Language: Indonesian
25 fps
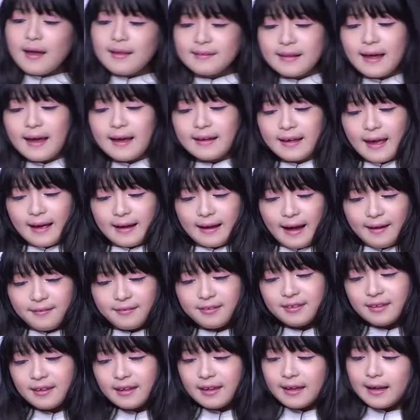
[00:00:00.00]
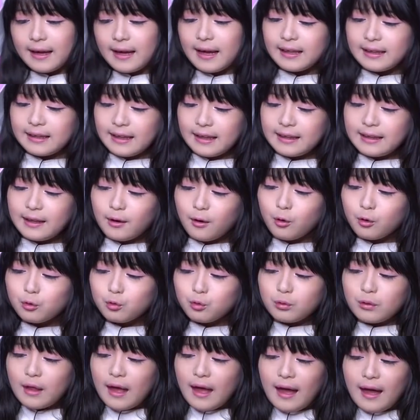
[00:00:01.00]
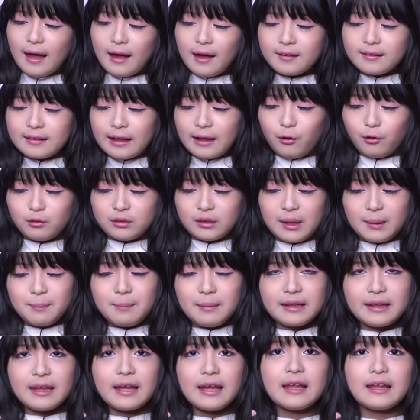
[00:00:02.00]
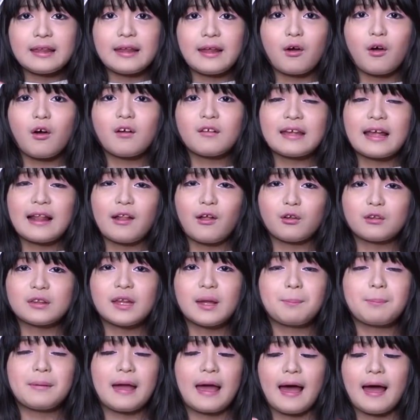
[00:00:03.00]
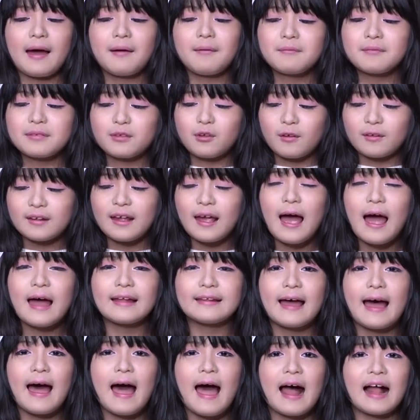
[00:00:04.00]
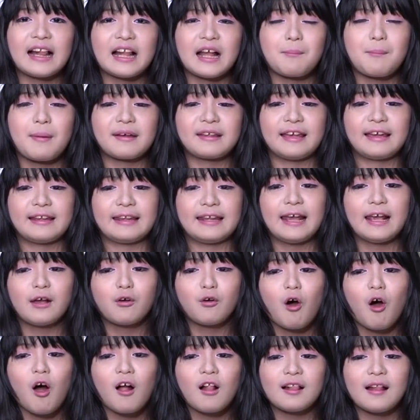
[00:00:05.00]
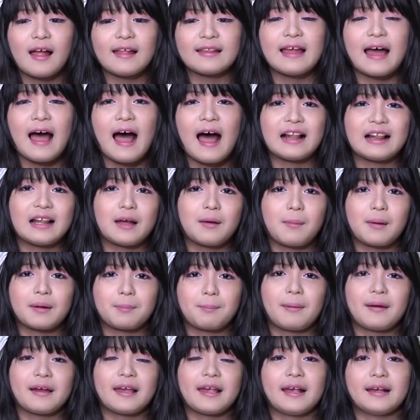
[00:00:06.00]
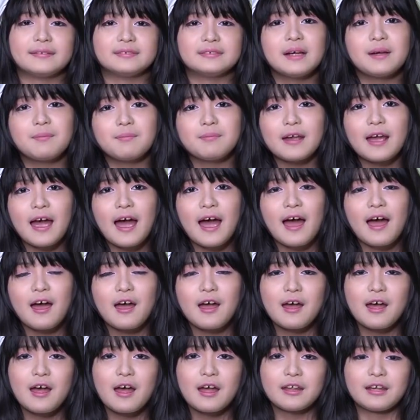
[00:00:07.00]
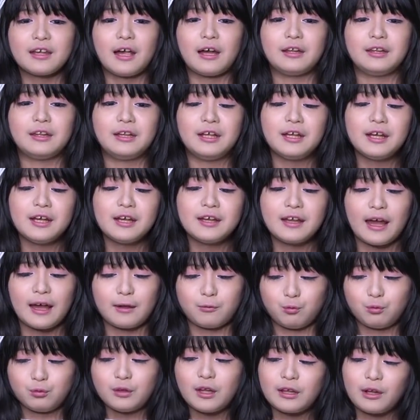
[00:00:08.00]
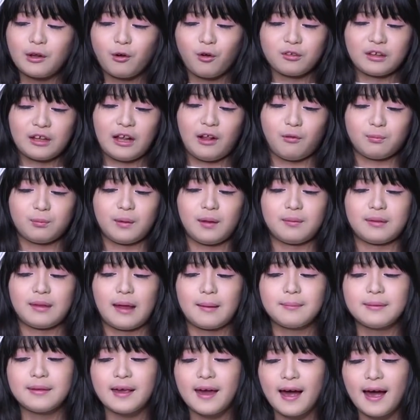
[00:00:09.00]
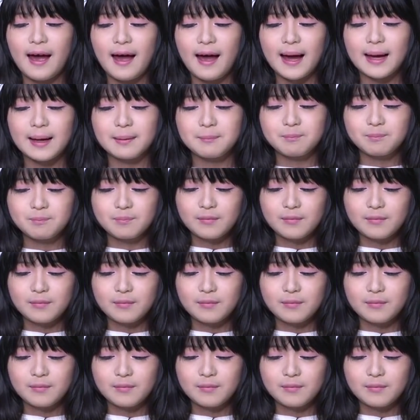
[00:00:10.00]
Nah ya guys, ini Nicole sudah selotip. Ini Nicole selotip ya. Soalnya ada alamatnya Nicole, ada alamat pengirimnya, jadi ya sudah Nicole selopin saja.